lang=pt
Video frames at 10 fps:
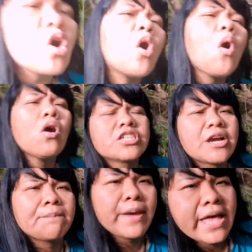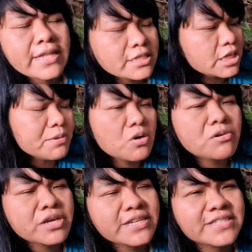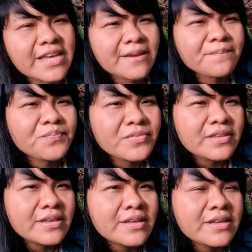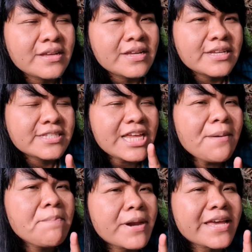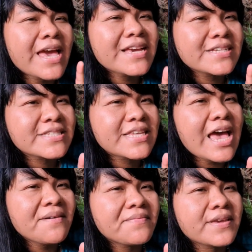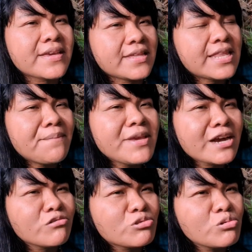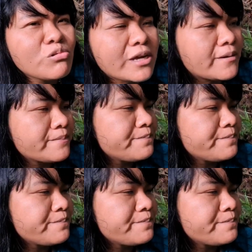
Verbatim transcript: Rocha, pedra, chame como quiser. Sabe para que que serve na minha cultura?